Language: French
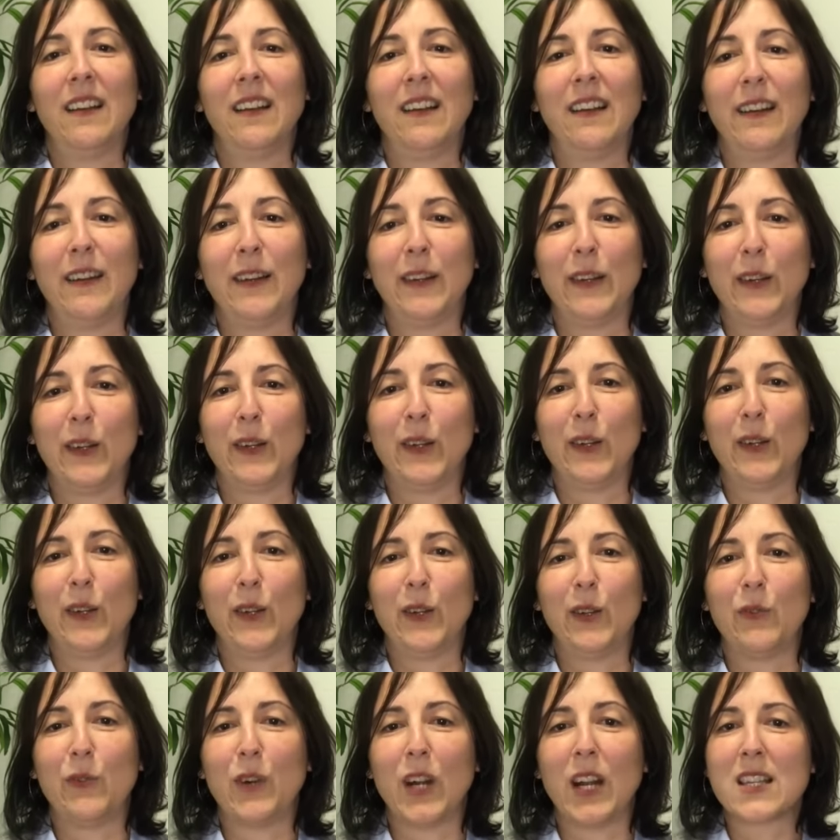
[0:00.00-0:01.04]
Euh,
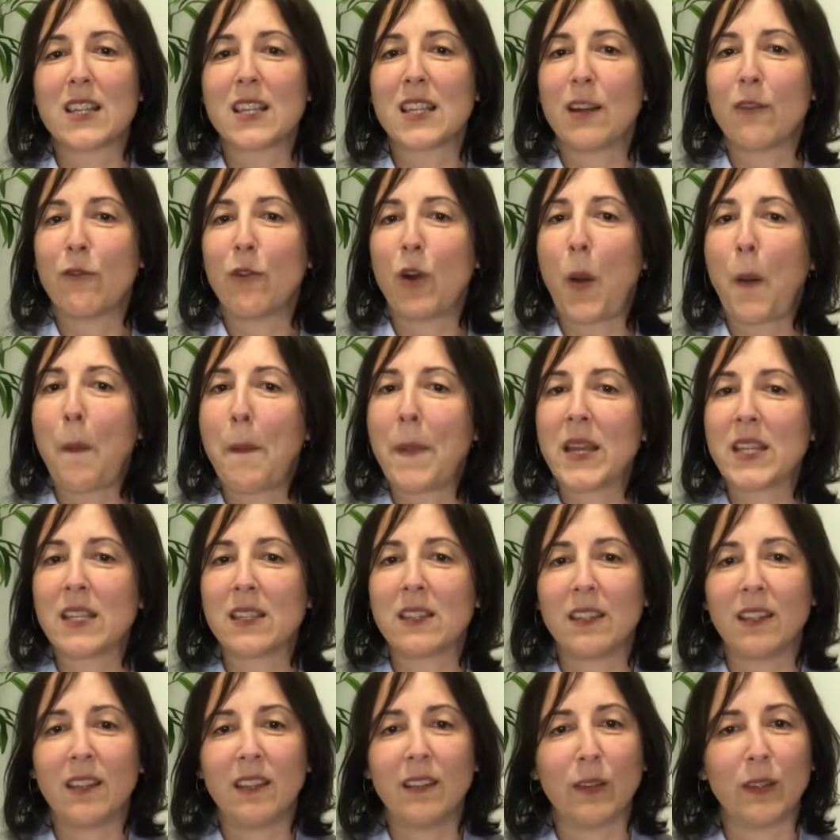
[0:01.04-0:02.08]
savoir
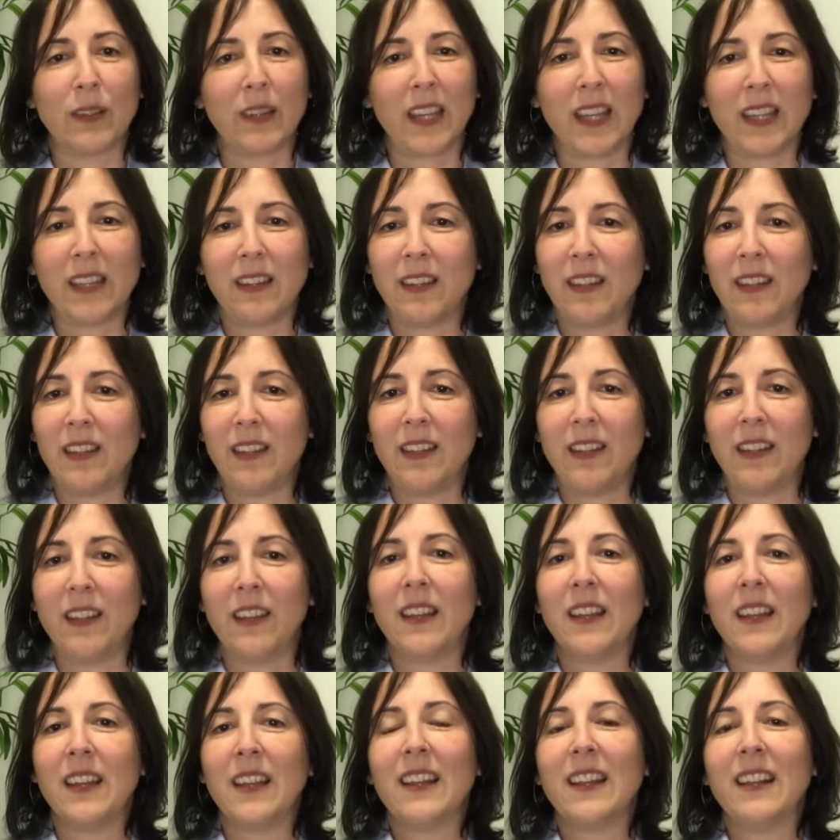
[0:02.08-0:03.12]
passer, traiter
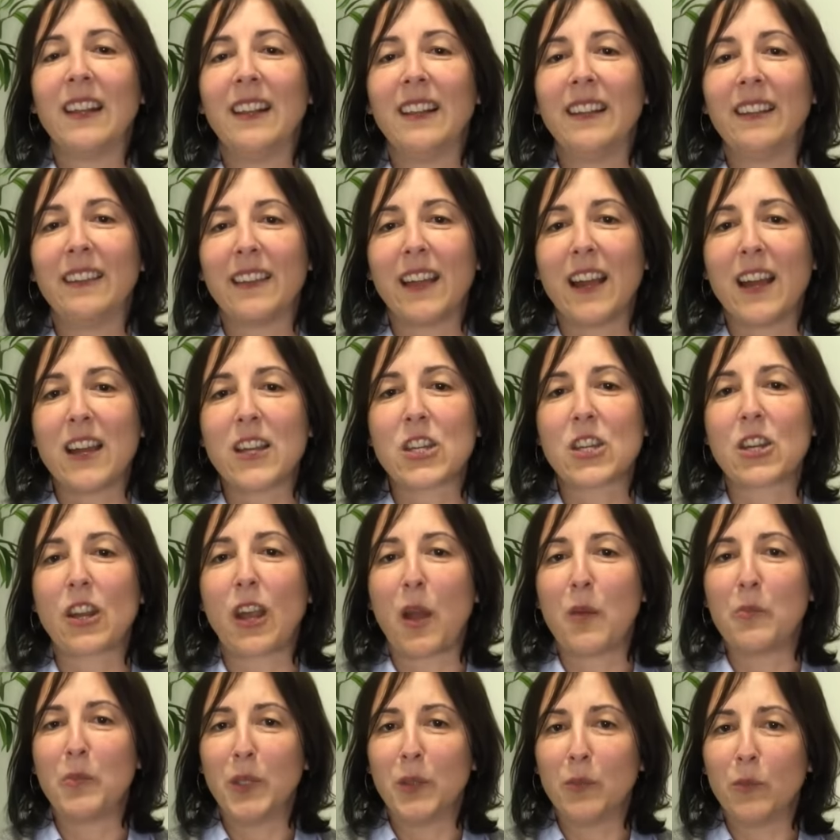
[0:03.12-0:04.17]
les tâches
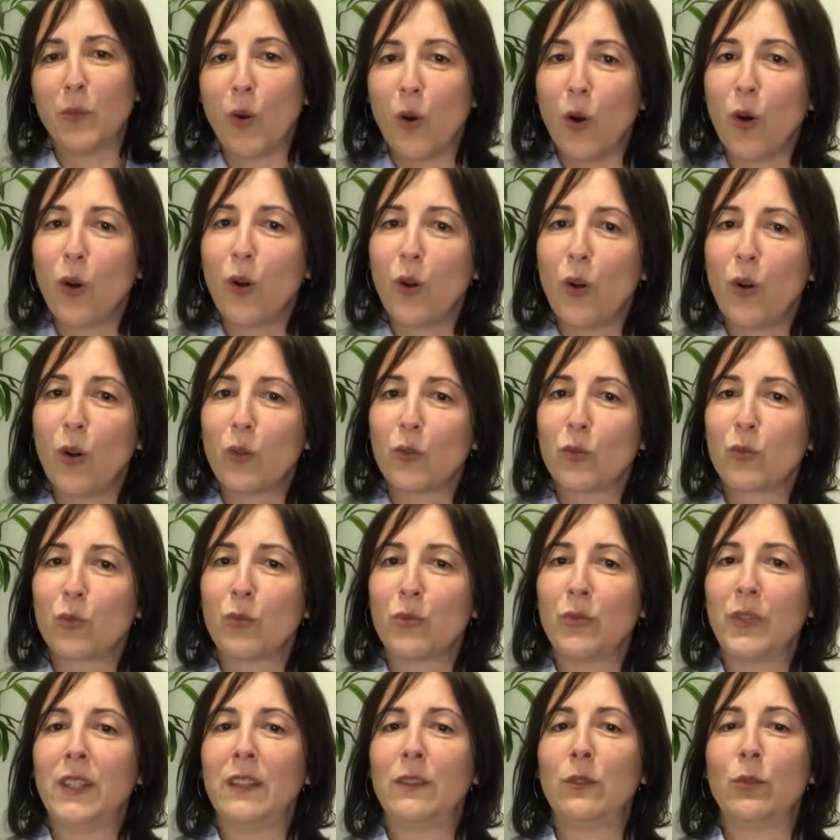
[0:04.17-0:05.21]
rapidement,
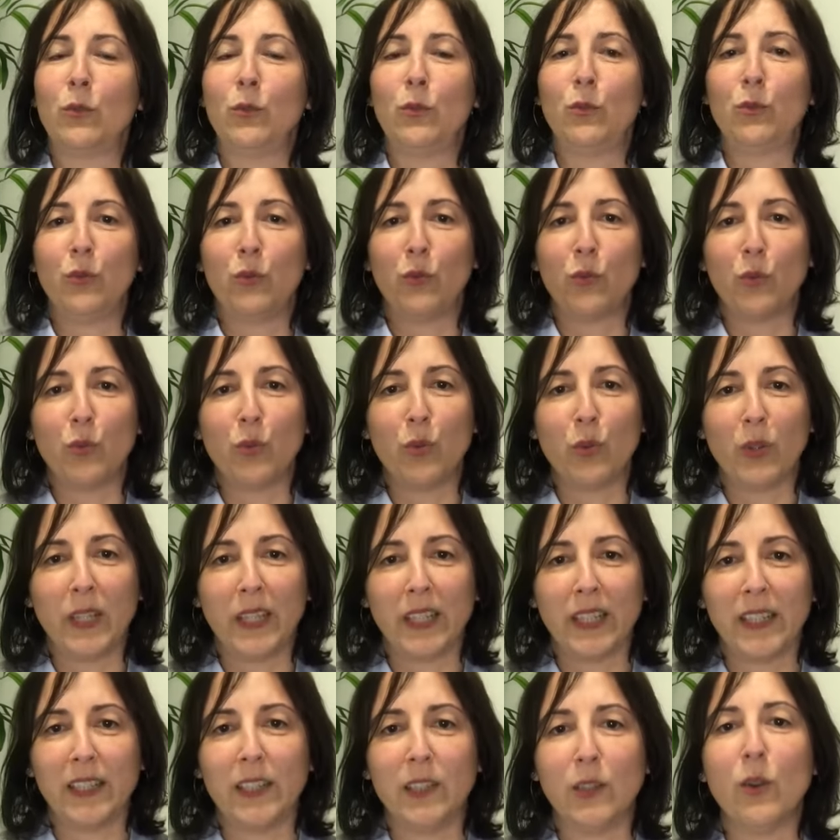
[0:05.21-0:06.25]
trouver des solutions pour
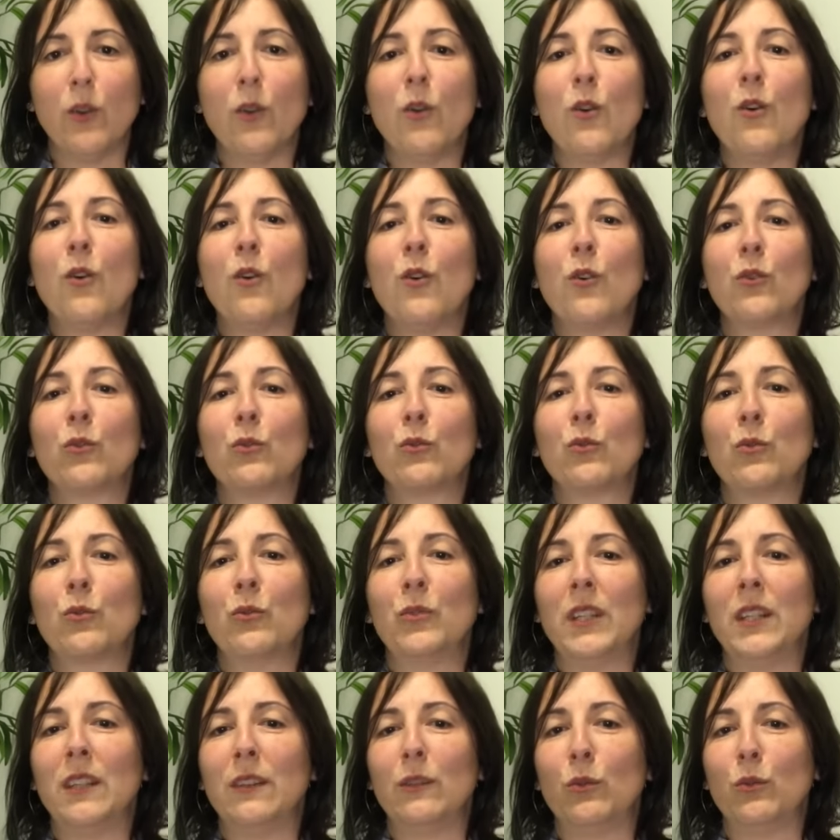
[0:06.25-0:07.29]
les clients,
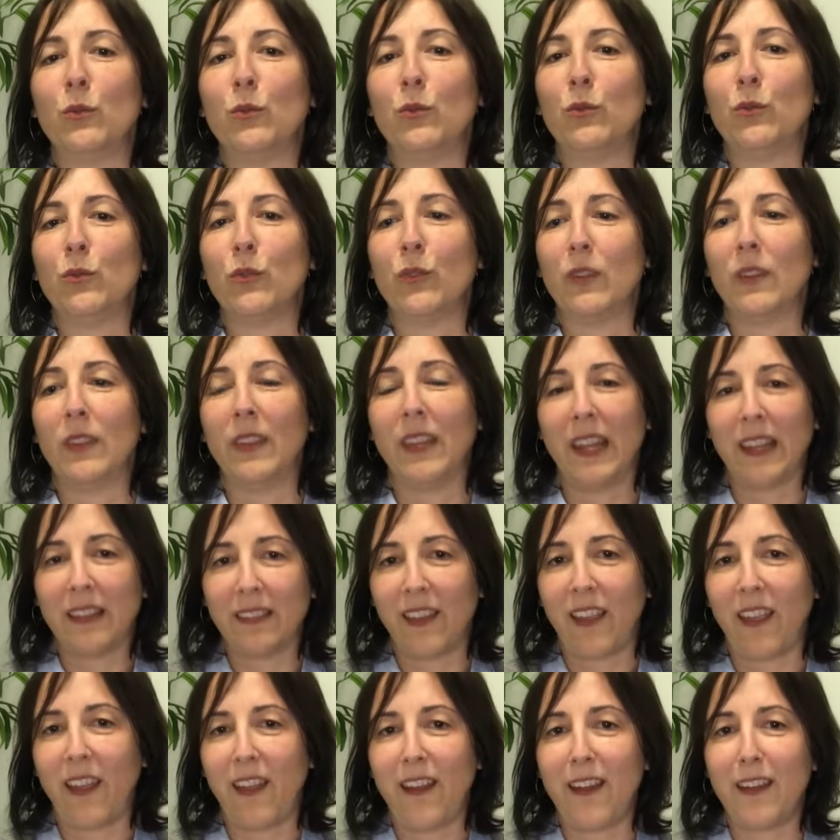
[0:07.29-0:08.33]
trouver des solutions en
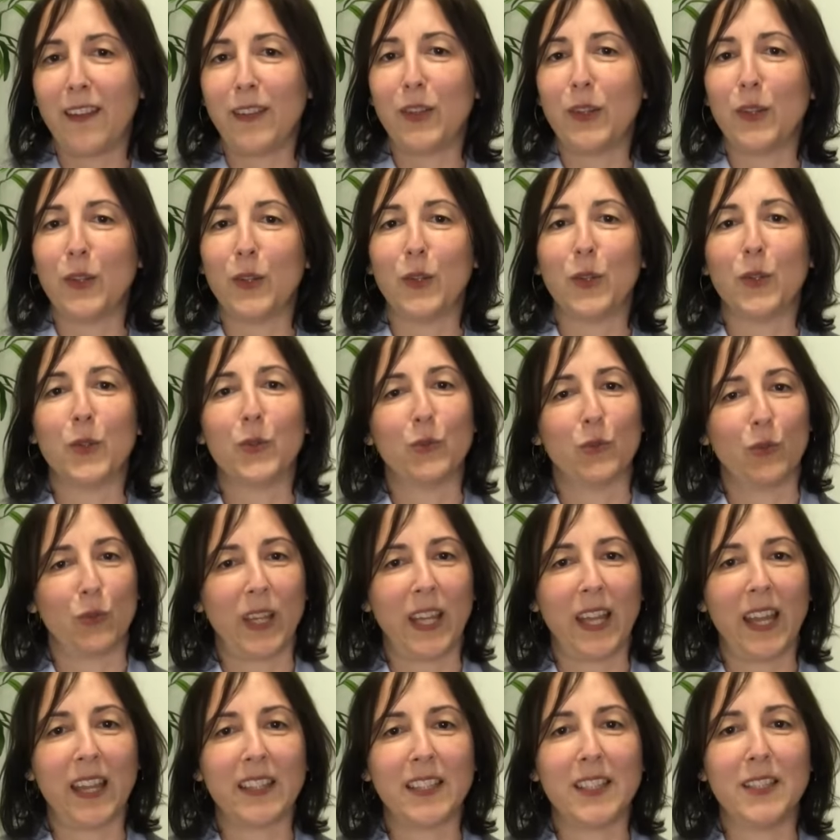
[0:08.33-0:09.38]
interne. Donc
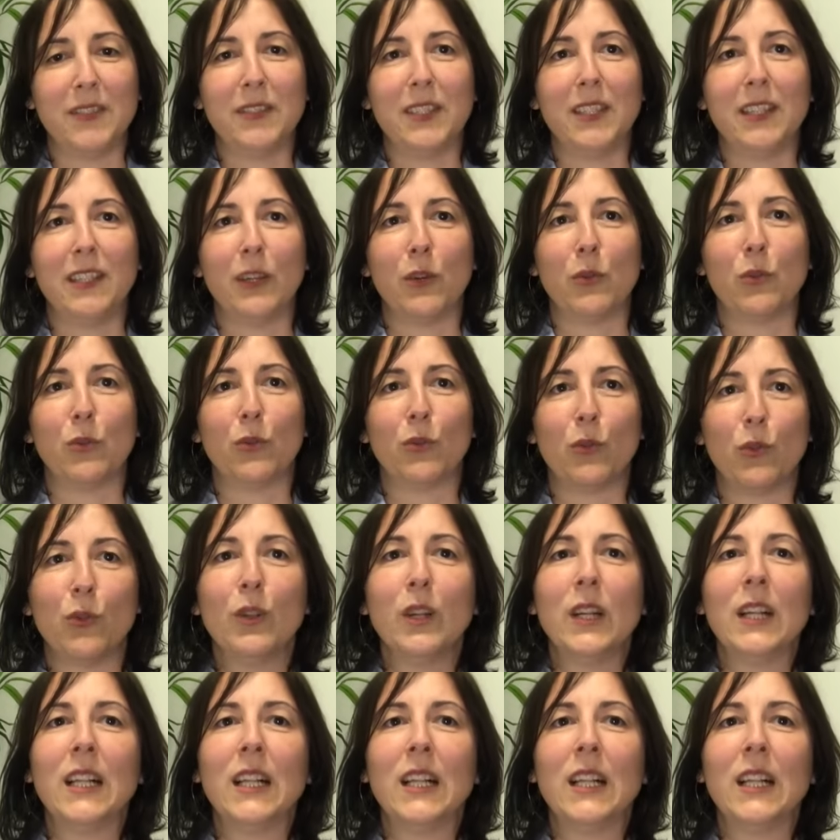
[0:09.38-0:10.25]
réactivité en deux.